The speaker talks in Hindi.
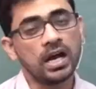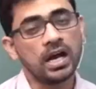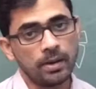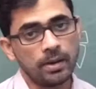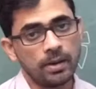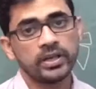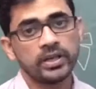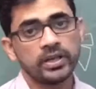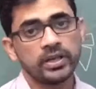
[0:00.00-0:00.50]

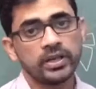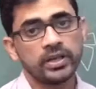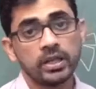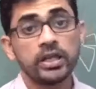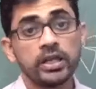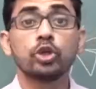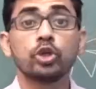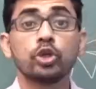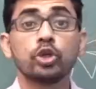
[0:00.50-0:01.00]
अपन ने
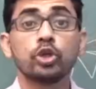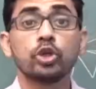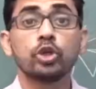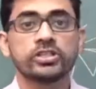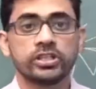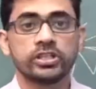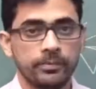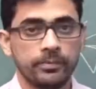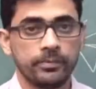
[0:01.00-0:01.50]

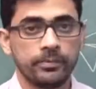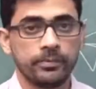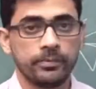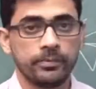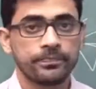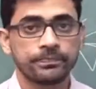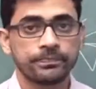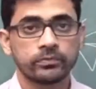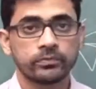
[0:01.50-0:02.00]
इनक्यूबेशन टाइम
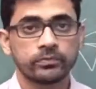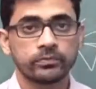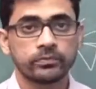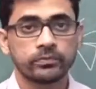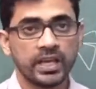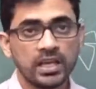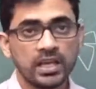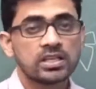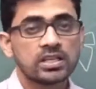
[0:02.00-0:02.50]

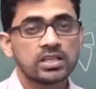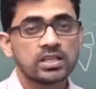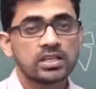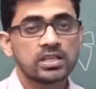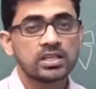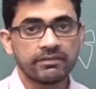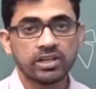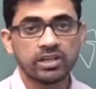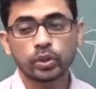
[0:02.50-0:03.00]
ठीक है
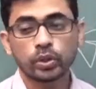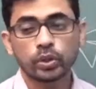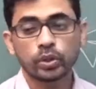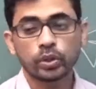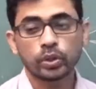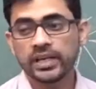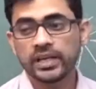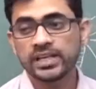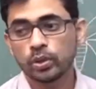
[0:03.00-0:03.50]
सेवन टू
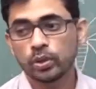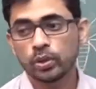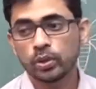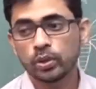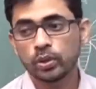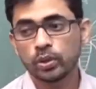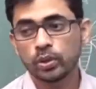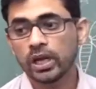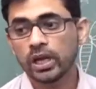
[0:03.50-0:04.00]
टेन डेज जो
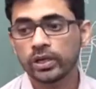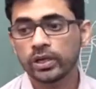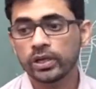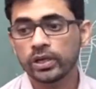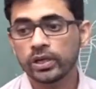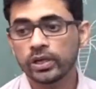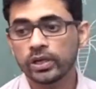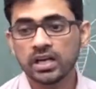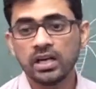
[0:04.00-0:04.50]
है वो क्या हो
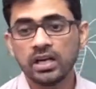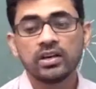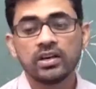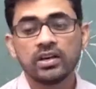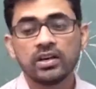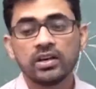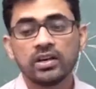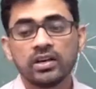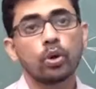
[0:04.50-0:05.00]
गया इसका
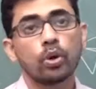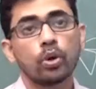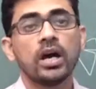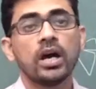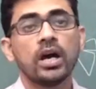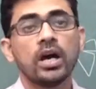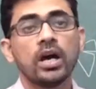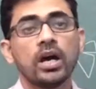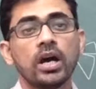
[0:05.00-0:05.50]
वो हो
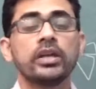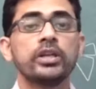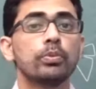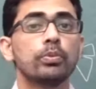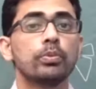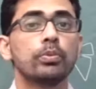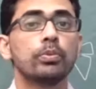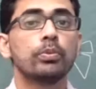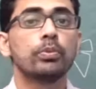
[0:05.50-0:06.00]
गया
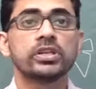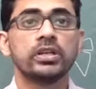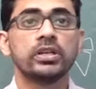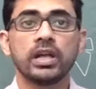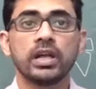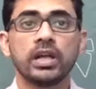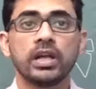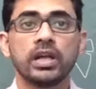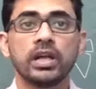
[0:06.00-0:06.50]

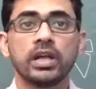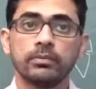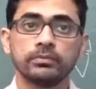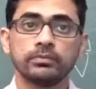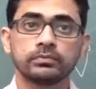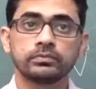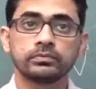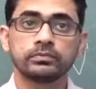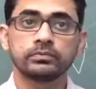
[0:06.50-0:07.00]
इनक्यूबेशन टाइम
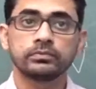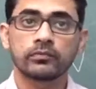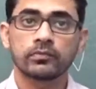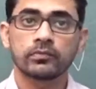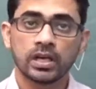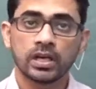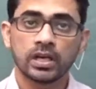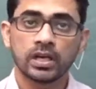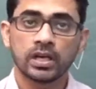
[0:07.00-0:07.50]

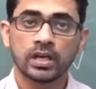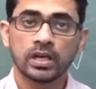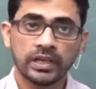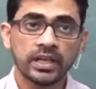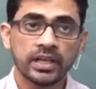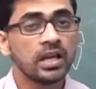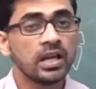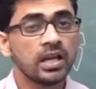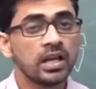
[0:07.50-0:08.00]
क्लियर
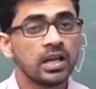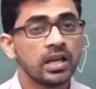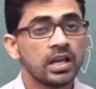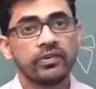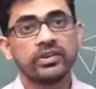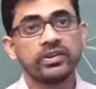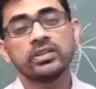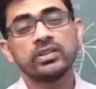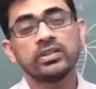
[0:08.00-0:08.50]
है
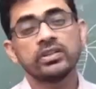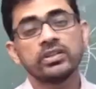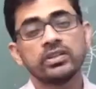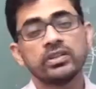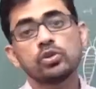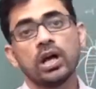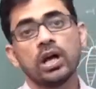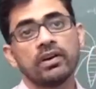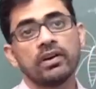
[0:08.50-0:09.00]
फिर ये
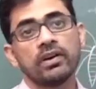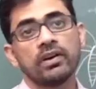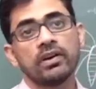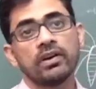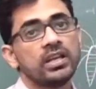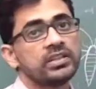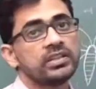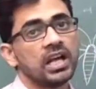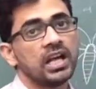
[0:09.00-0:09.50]
जो लार्वा
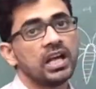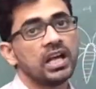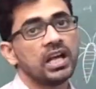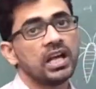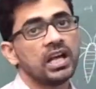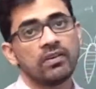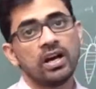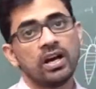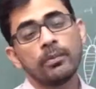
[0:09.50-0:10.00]
है ये
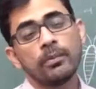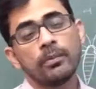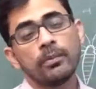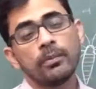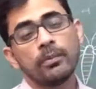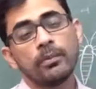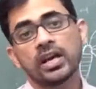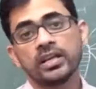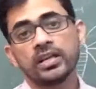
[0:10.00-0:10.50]
लार्वा अब
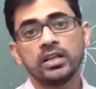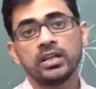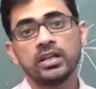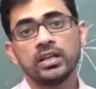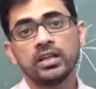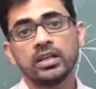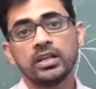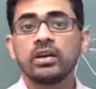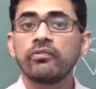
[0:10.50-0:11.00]
क्या करेंगे
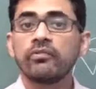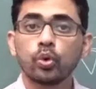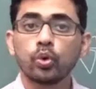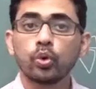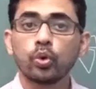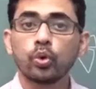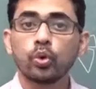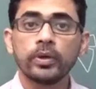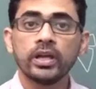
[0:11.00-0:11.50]

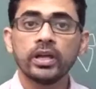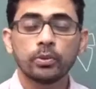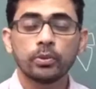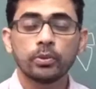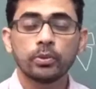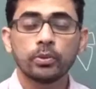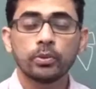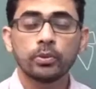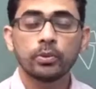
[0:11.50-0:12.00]
फ्रूट में
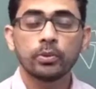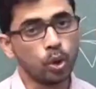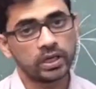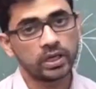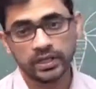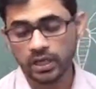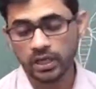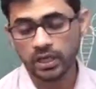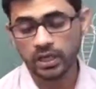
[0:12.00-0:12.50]
बोर
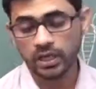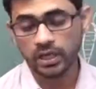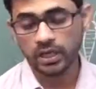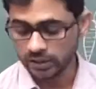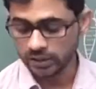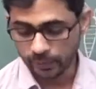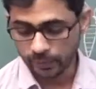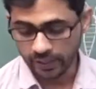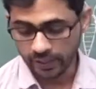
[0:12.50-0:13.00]
करके
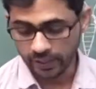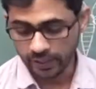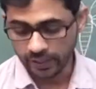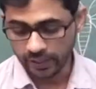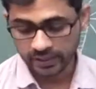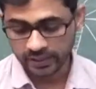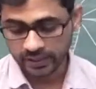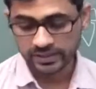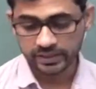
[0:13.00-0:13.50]
अंदर
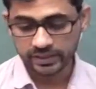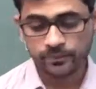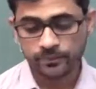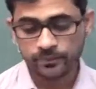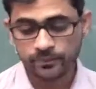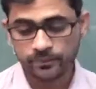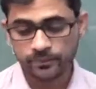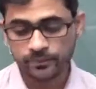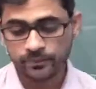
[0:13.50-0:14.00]
एंटर कर जाएंगे
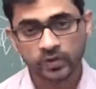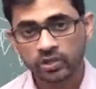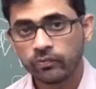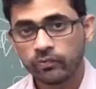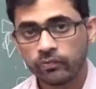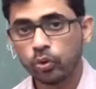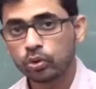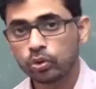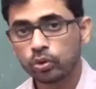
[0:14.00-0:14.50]

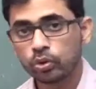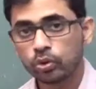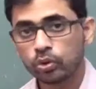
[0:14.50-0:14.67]
फ्रूट